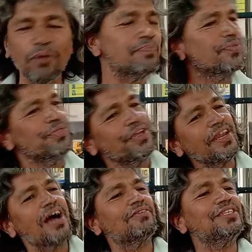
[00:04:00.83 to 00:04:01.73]
ாலும்
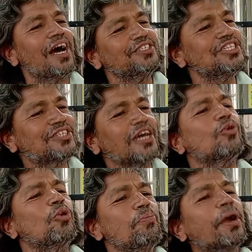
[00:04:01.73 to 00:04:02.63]
தீனா வந்து அஜித்
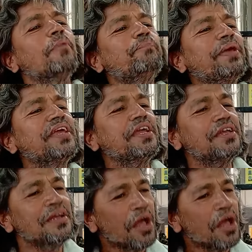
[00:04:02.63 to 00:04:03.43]
சாருக்கு ஒரு மிகப்பெரிய